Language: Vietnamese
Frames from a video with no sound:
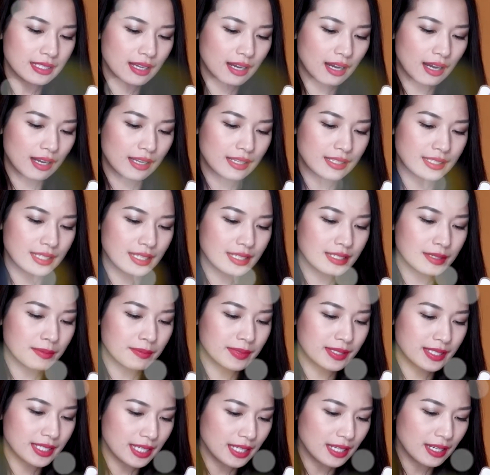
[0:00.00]
ờ,
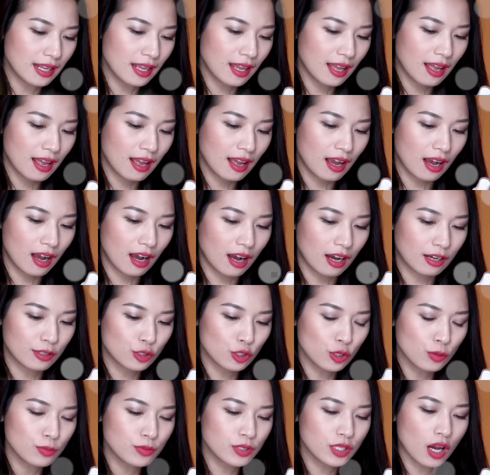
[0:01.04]
season seed uh,
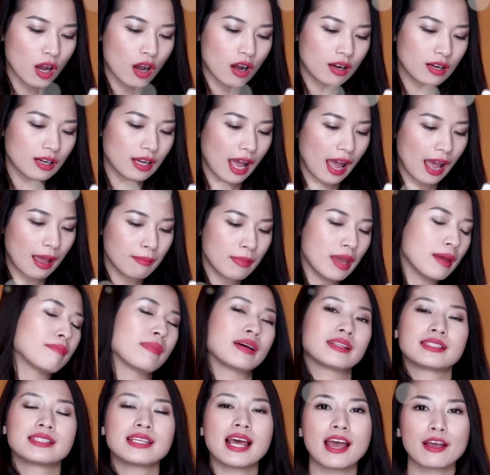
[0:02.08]
giúp cho cái bề
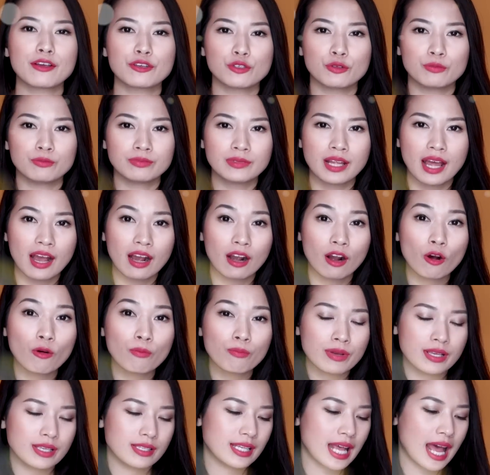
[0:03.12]
mặt da chúng ta
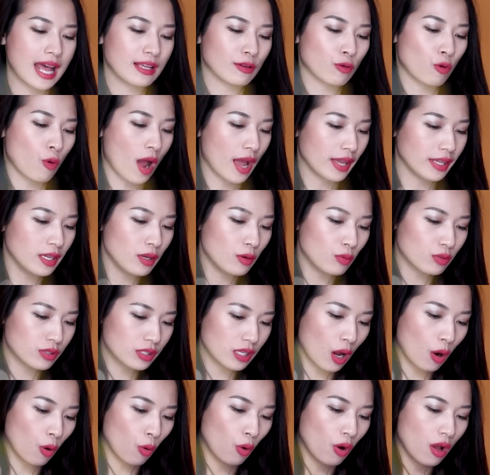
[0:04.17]
không bị da quá nhiều
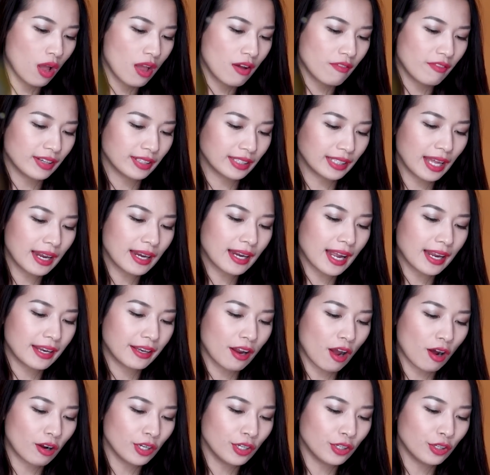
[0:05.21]
dầu và bên
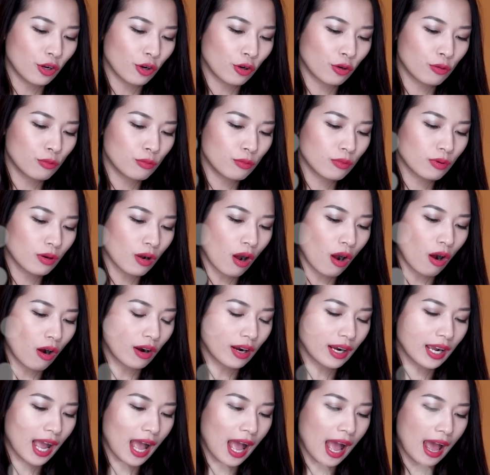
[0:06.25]
cạnh đó thì nó cũng
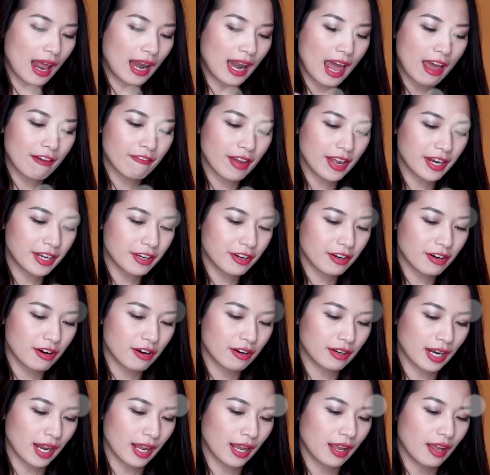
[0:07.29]
có cả
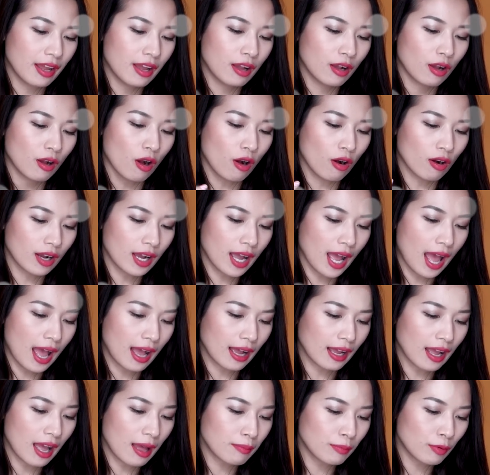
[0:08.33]
lavender này có
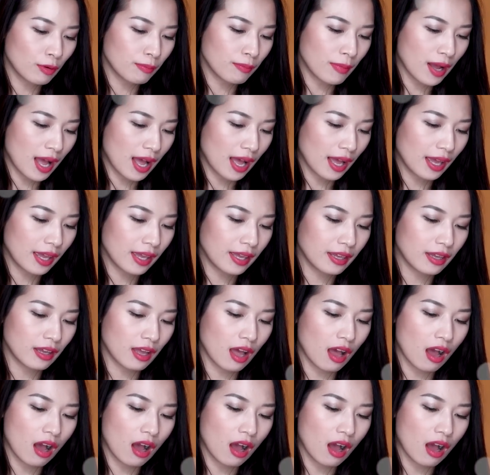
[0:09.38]
cả chamomile